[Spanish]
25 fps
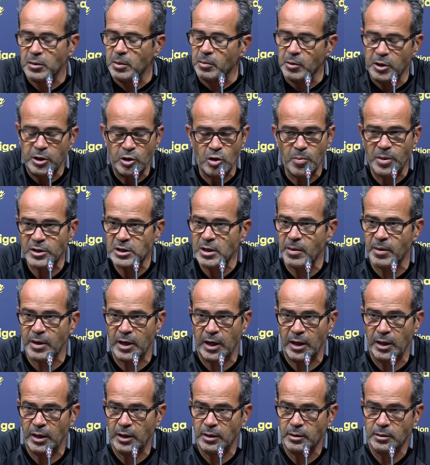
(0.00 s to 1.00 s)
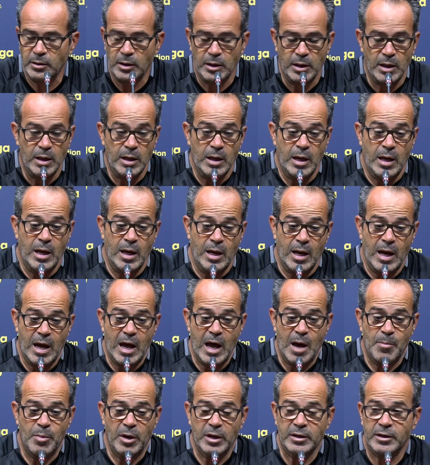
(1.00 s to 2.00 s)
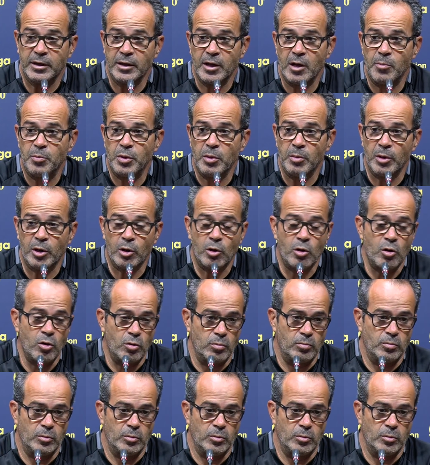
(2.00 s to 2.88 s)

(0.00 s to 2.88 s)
y no pasaba nada. A partir del primer gol